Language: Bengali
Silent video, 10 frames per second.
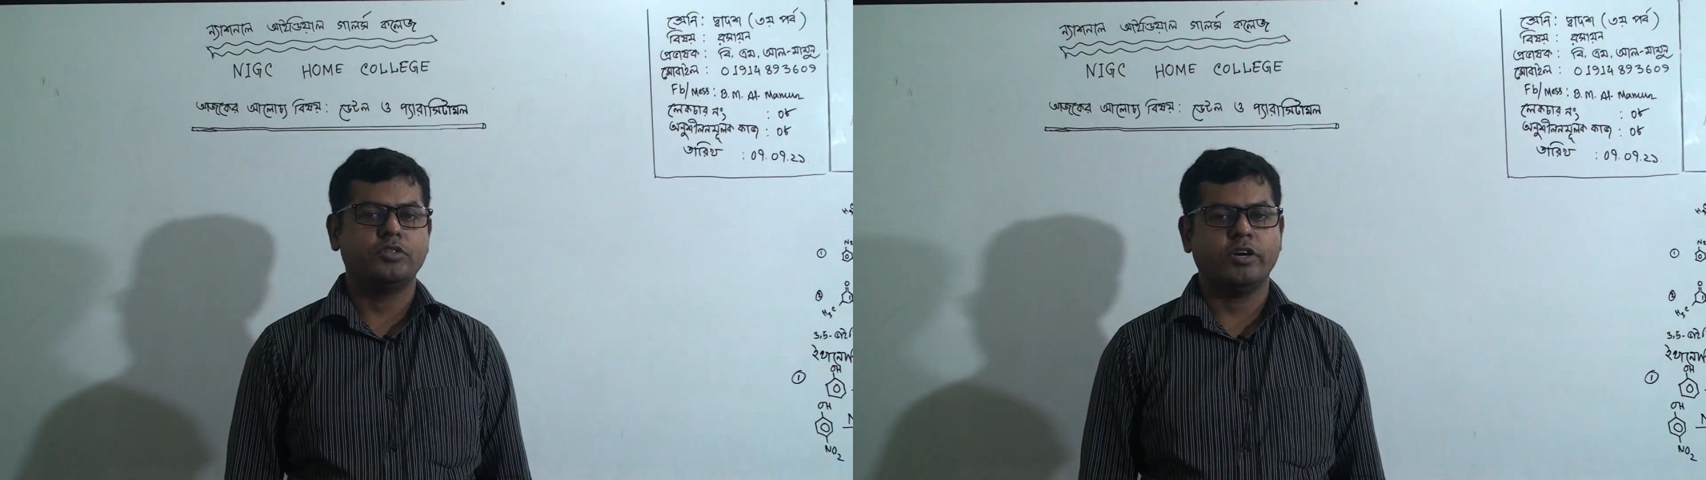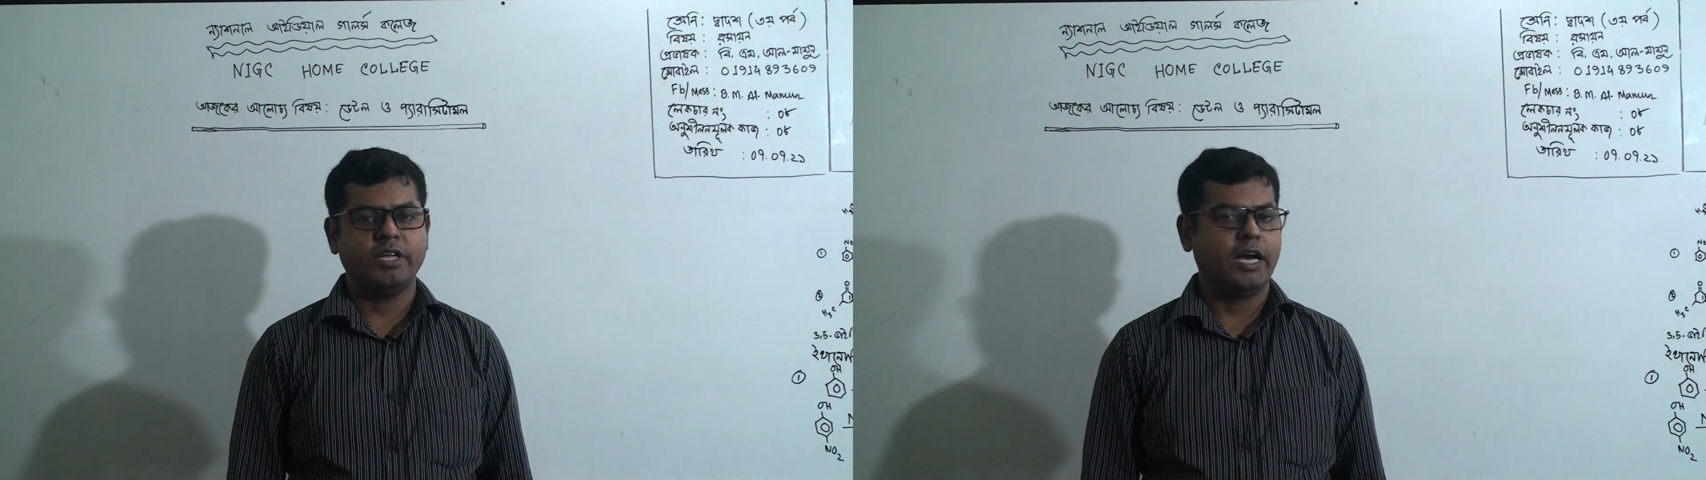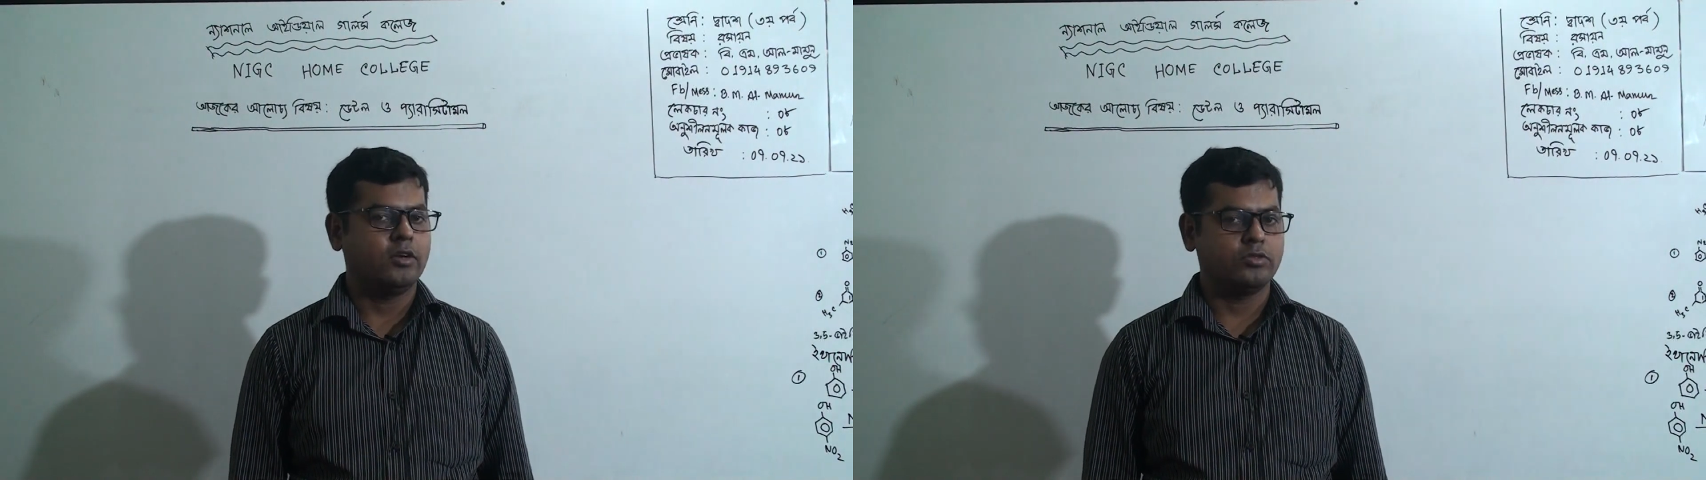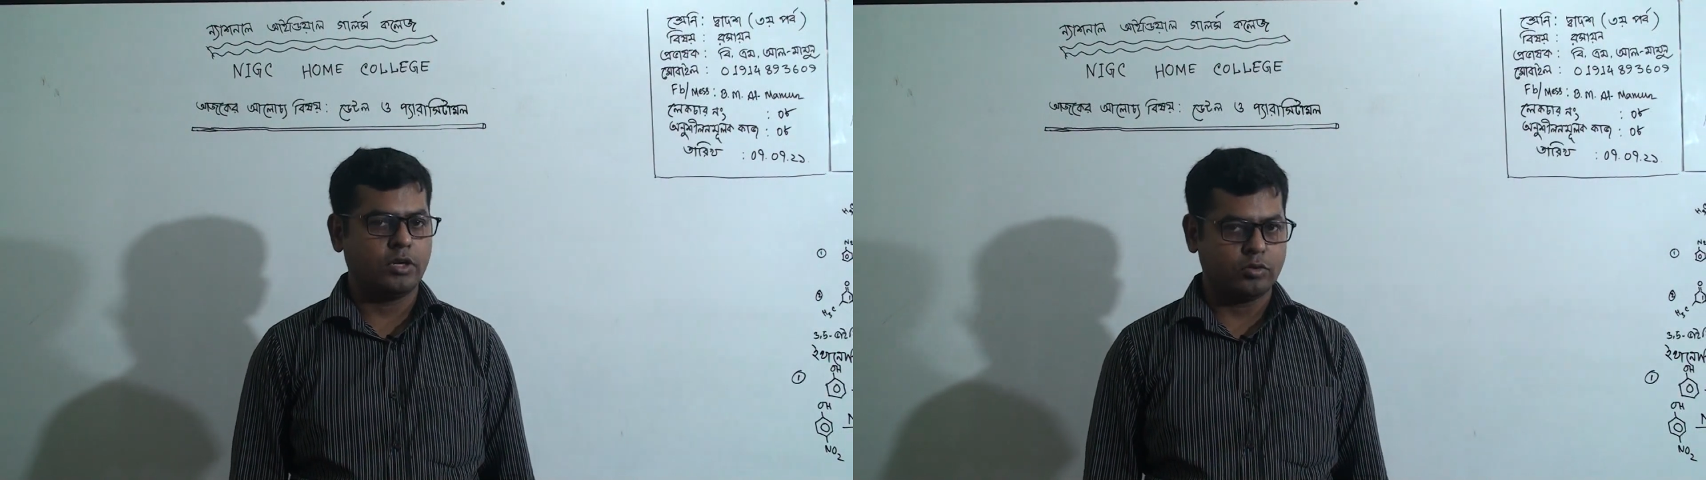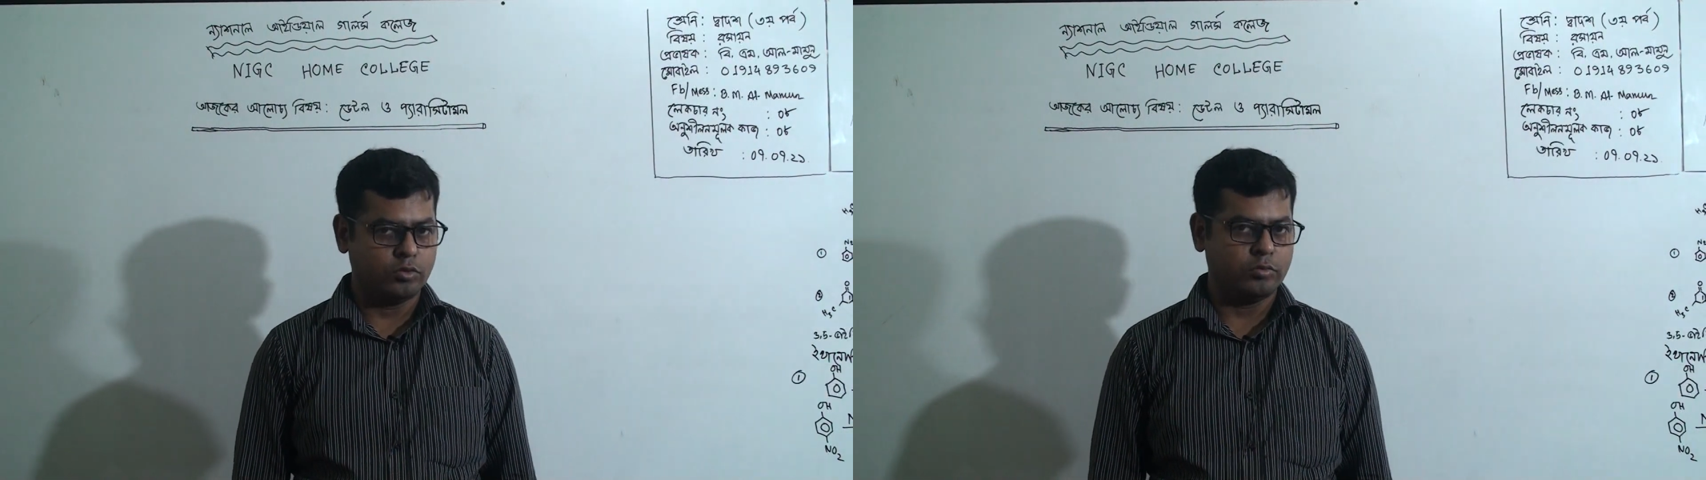বিষয় নিয়ে
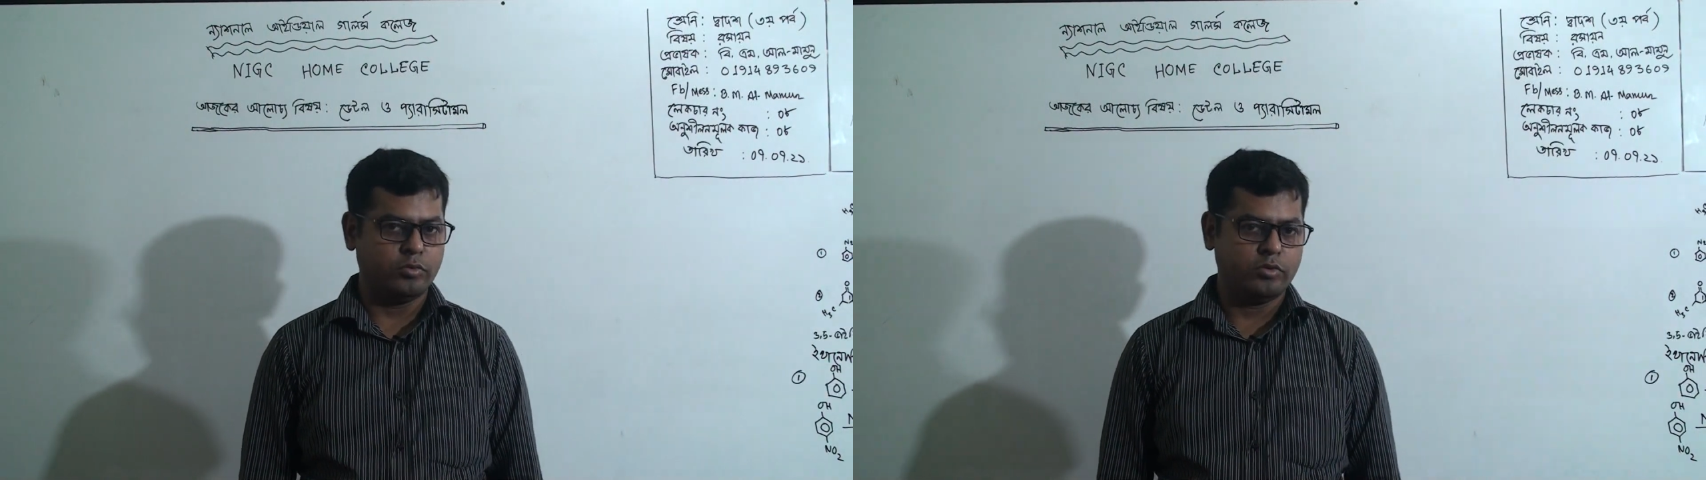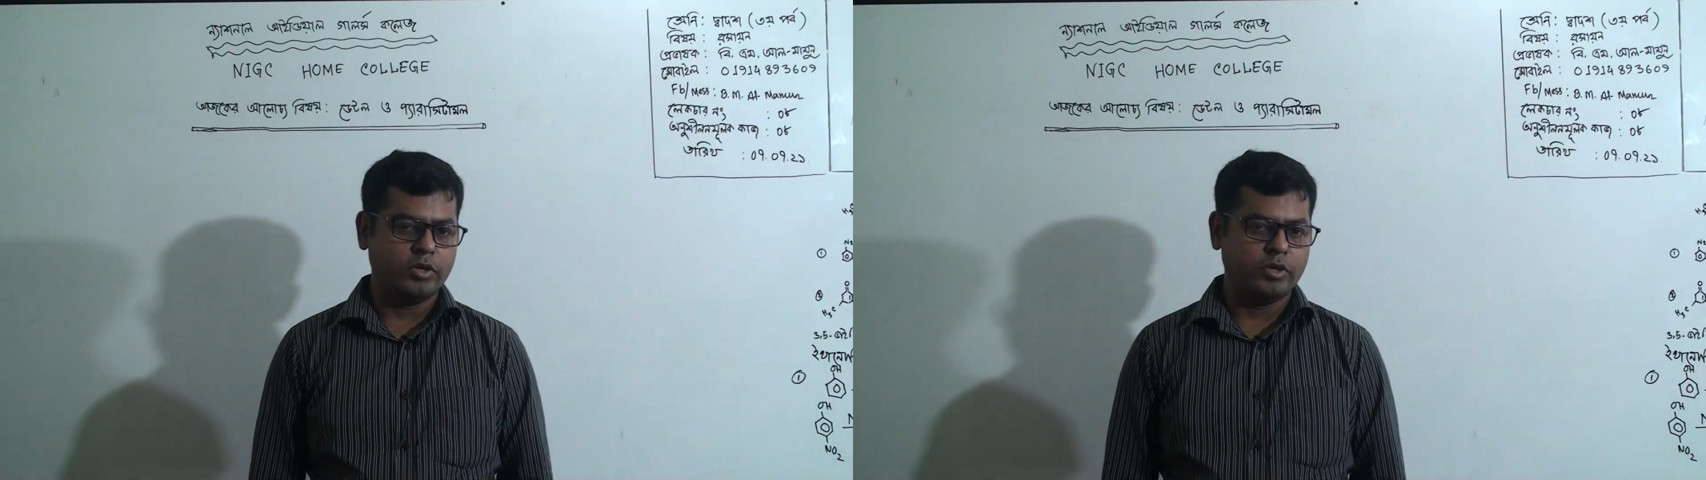আলোচনা করব।